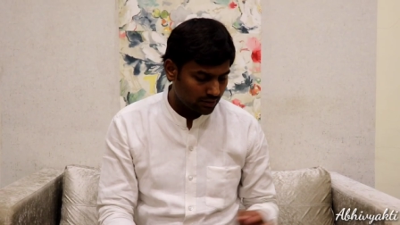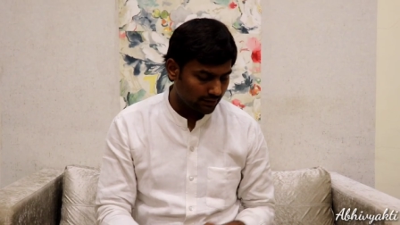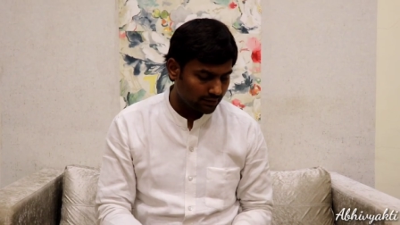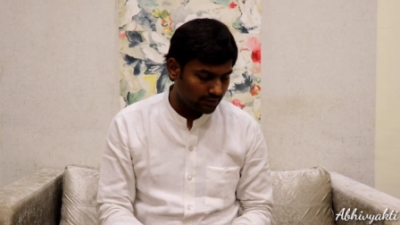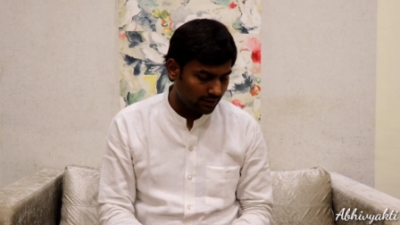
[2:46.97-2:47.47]

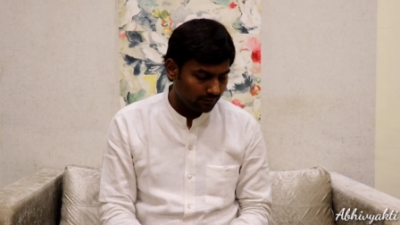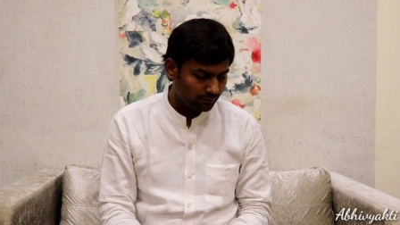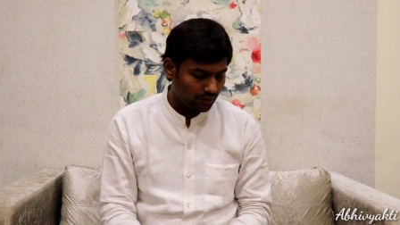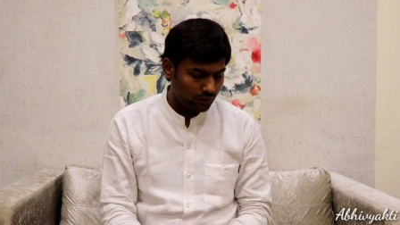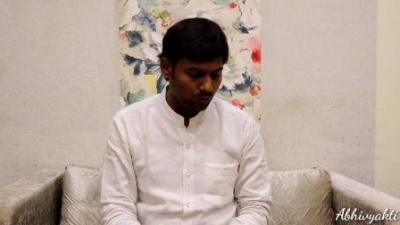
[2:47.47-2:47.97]
साथ ही
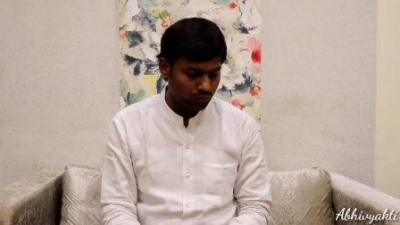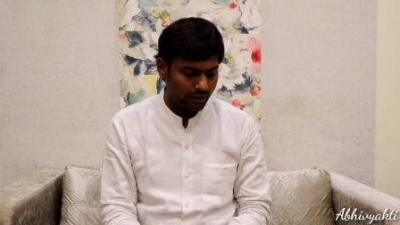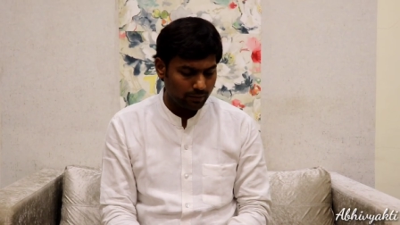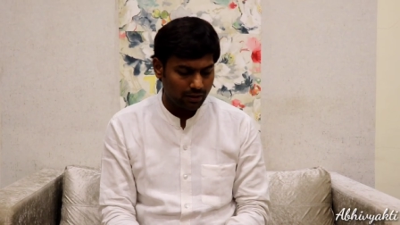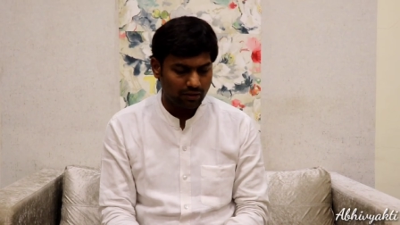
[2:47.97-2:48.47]
साथ
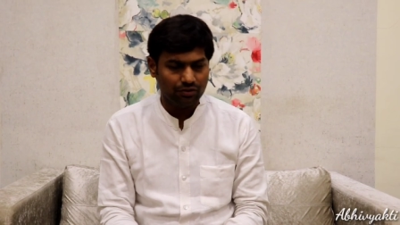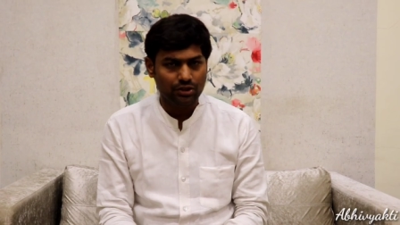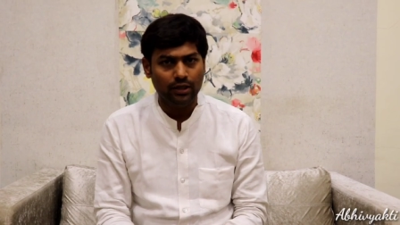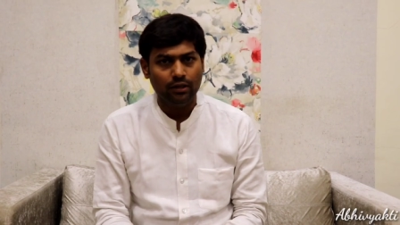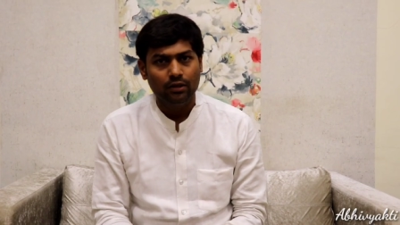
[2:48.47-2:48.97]
दूसरा एक बड़ा
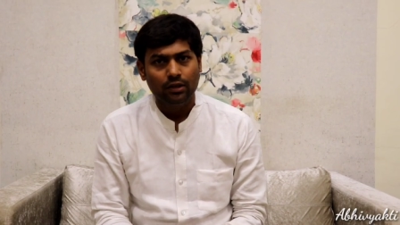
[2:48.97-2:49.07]
विषय